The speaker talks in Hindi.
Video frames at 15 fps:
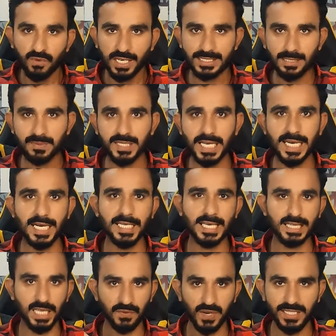व्हाट्सएप चैनल
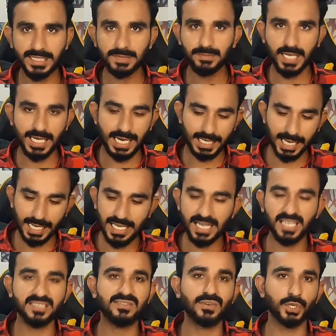के अंदर व्हाट्सएप चैनल का
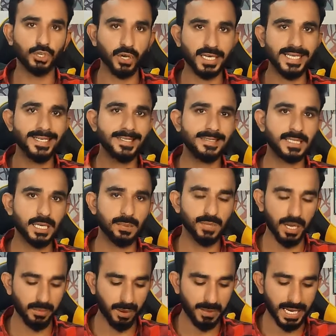लिंक इस वीडियो के
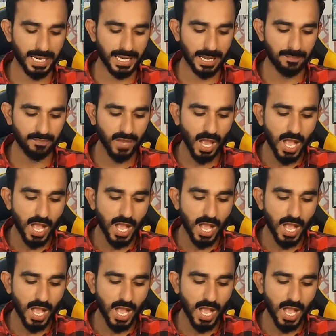डिस्क्रिप्शन में मिलेगा